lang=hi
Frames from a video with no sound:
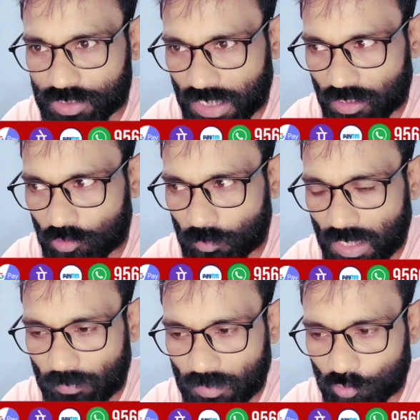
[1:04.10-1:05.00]
चैनलों में
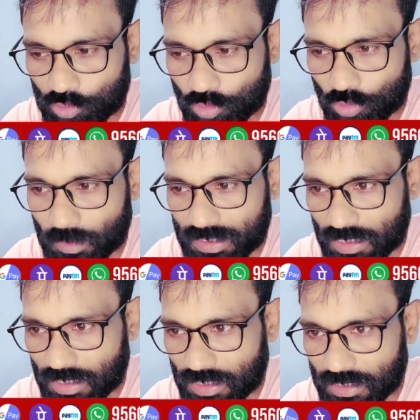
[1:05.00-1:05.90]
अपने मुद्दों को
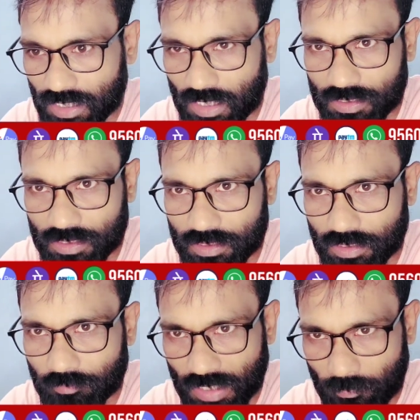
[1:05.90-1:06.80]
बताने के लिए आते थे
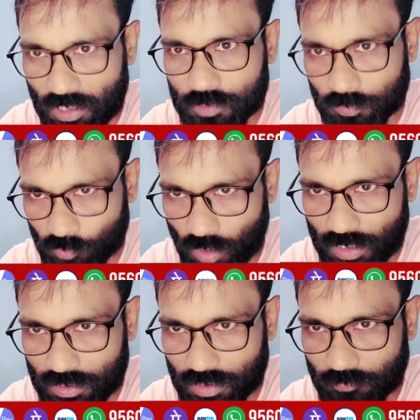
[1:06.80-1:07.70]
मेरे पास भी वो
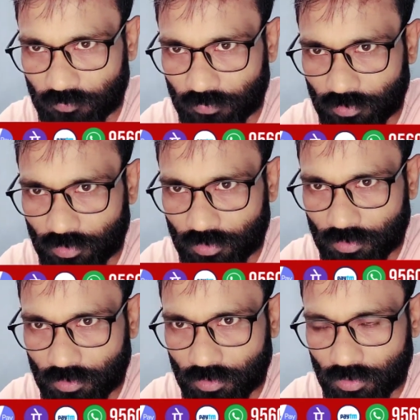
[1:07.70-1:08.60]
आए थे
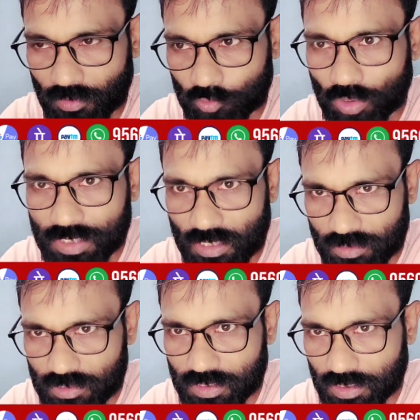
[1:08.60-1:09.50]

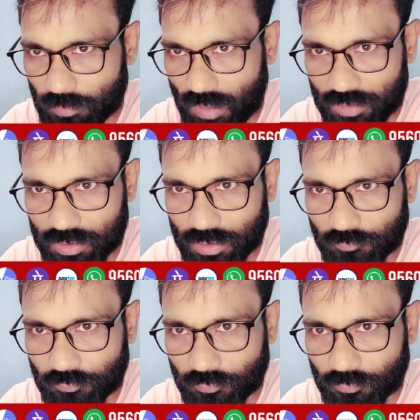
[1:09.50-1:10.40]
2010 की ये बात है
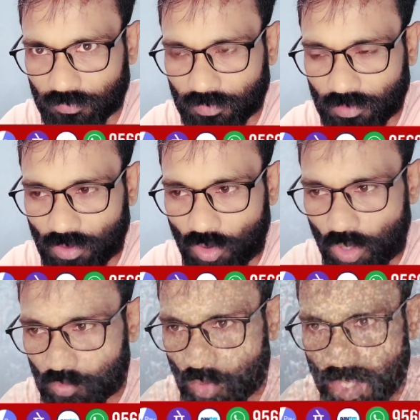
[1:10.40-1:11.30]
और वो